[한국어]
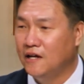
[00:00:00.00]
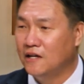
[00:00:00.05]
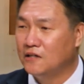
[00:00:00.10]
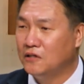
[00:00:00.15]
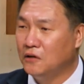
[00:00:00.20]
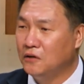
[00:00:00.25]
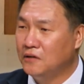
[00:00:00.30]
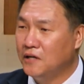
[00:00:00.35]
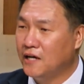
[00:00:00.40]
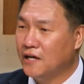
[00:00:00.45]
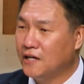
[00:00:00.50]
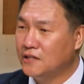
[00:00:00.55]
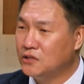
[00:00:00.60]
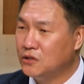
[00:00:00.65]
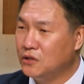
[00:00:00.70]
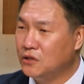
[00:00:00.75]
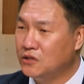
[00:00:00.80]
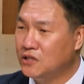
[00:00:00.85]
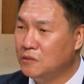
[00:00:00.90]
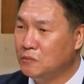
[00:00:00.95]
더
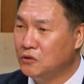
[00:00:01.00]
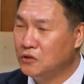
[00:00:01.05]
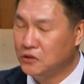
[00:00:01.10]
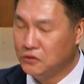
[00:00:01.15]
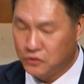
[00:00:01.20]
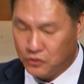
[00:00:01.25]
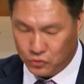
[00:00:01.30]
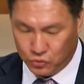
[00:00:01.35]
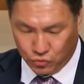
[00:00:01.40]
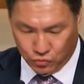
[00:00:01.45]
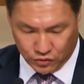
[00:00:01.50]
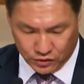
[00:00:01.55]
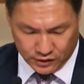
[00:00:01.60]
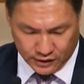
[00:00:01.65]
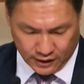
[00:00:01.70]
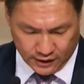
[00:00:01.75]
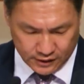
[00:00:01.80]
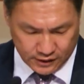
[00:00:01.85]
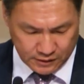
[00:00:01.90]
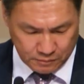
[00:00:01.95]
나아가서 디모데전서 육
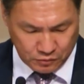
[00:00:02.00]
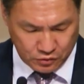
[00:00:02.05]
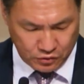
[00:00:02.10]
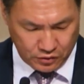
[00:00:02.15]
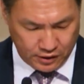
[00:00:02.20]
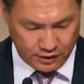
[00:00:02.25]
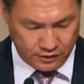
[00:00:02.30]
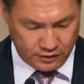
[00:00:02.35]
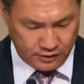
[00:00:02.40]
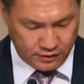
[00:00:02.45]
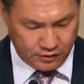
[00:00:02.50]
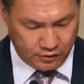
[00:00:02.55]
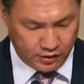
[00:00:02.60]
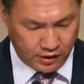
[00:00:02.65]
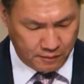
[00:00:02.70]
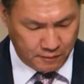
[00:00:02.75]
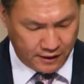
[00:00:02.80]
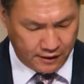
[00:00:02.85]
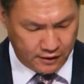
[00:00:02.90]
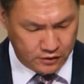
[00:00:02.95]
장 십 절에는
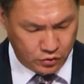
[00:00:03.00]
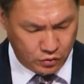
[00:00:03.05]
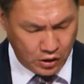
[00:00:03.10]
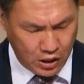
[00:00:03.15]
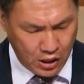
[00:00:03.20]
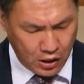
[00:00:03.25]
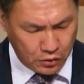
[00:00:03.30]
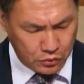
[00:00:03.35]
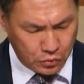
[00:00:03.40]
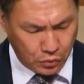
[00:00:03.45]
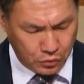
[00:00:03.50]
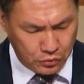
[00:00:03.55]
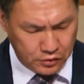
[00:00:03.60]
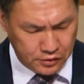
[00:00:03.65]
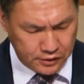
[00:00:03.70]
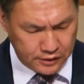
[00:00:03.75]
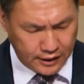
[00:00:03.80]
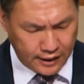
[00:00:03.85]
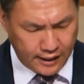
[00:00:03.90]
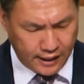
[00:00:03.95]
이렇게 말하죠.
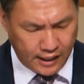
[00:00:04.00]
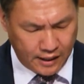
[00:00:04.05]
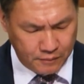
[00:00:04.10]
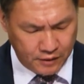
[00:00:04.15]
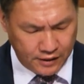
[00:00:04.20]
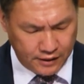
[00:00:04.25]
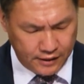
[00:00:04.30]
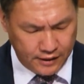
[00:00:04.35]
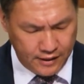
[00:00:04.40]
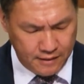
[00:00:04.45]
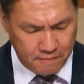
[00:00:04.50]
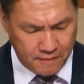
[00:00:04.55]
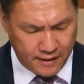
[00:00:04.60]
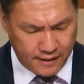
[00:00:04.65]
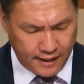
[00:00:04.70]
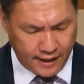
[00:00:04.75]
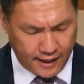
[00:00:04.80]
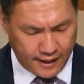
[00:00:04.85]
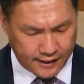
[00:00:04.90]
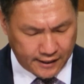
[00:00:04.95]
돈을 사랑함이
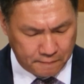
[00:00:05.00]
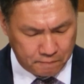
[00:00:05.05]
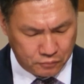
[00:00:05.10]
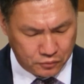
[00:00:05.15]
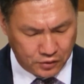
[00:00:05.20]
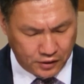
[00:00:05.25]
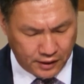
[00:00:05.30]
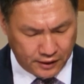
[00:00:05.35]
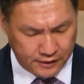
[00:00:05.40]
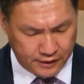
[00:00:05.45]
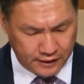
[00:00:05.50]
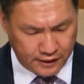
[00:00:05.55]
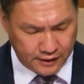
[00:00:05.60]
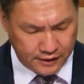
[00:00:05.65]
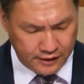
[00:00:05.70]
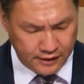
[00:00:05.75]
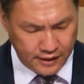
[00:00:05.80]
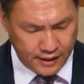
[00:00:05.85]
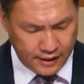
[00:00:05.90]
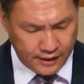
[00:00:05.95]
일만 악의 뿌리가
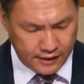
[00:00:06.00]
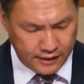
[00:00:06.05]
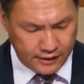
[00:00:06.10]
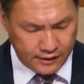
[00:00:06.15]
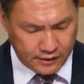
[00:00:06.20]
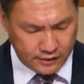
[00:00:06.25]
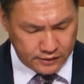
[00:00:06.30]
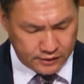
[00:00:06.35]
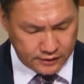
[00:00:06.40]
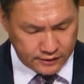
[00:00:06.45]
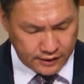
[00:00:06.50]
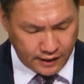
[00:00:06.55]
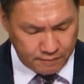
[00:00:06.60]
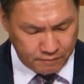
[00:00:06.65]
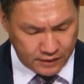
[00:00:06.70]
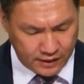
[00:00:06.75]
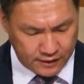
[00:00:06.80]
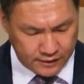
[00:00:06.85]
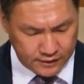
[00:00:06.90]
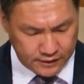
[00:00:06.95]
되나니 이것을
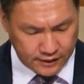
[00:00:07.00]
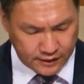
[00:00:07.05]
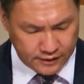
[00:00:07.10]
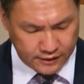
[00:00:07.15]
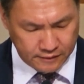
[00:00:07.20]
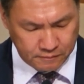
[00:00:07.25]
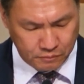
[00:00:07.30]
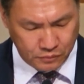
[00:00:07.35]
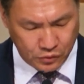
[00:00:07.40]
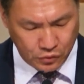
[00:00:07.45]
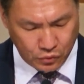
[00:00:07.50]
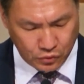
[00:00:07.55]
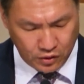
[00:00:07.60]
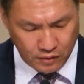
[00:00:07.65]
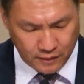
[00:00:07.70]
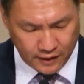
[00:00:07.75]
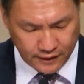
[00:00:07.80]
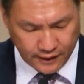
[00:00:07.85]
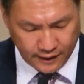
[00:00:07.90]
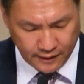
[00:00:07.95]
탐내는 자들은 미혹을
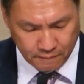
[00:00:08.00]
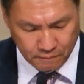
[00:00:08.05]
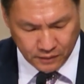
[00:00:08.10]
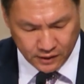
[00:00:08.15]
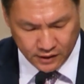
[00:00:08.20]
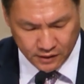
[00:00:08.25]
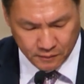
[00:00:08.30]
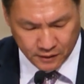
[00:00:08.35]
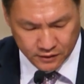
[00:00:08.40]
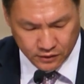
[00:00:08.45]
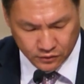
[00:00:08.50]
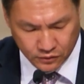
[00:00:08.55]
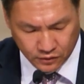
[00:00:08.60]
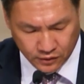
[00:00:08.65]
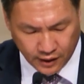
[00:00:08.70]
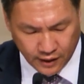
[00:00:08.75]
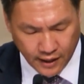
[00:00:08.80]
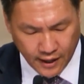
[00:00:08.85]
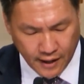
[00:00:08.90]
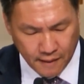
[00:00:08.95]
받아 믿음에서
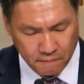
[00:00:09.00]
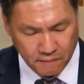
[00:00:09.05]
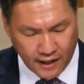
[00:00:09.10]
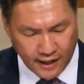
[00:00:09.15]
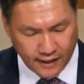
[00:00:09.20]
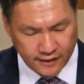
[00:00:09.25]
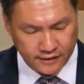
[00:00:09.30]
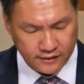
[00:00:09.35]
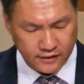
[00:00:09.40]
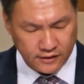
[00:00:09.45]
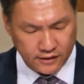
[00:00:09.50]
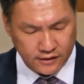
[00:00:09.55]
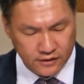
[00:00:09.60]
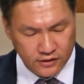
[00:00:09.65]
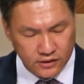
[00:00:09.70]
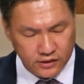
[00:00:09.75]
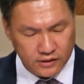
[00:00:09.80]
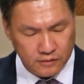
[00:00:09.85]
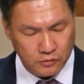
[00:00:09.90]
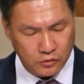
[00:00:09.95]
떠나 많은
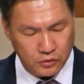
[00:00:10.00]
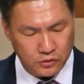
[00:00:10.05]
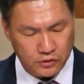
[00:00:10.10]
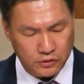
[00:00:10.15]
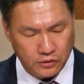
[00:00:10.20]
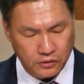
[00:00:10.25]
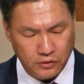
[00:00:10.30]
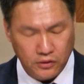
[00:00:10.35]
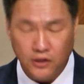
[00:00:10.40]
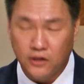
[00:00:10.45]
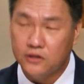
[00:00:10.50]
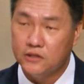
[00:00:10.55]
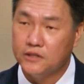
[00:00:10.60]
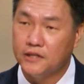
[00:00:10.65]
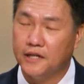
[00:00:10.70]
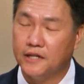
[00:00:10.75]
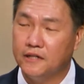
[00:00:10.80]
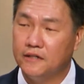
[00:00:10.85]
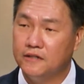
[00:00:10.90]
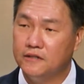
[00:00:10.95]
근심으로써
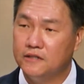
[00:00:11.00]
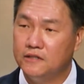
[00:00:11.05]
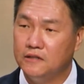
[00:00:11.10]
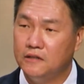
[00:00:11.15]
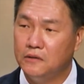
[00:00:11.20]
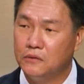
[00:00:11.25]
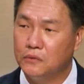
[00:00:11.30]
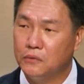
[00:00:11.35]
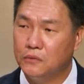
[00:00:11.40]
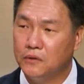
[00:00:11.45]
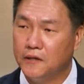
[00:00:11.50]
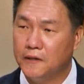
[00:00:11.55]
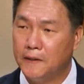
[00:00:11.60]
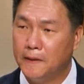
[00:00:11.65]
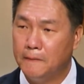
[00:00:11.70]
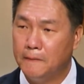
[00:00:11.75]
자기를 찔렀도다.